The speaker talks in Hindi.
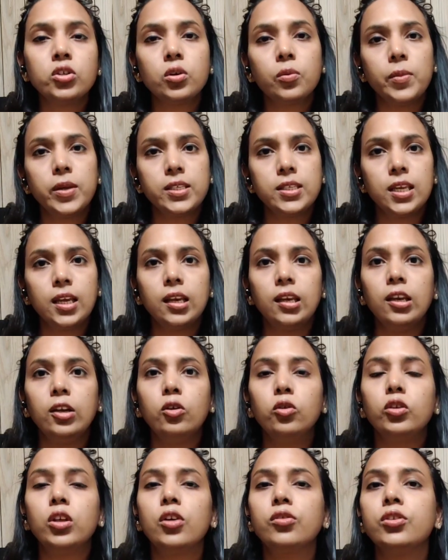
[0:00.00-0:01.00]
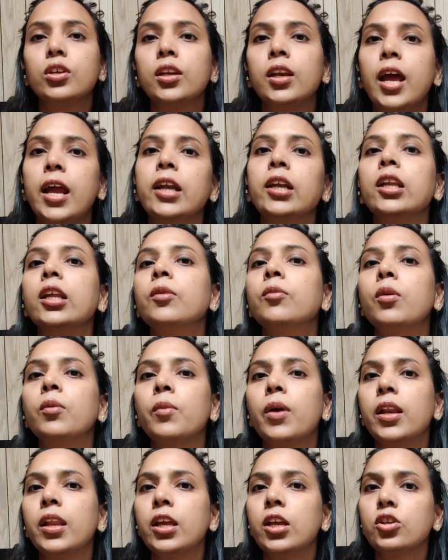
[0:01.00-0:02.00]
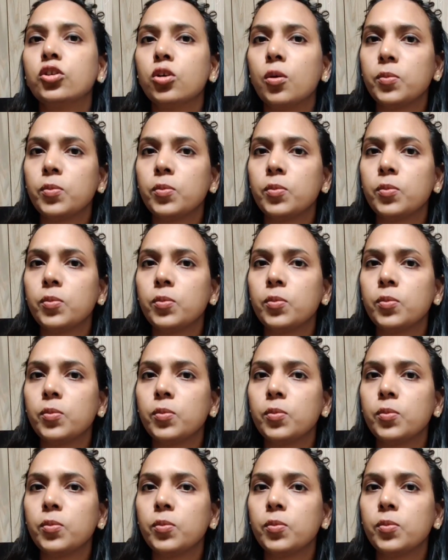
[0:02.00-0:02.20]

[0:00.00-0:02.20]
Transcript: सो बेसिकली 2019 में मैंने ये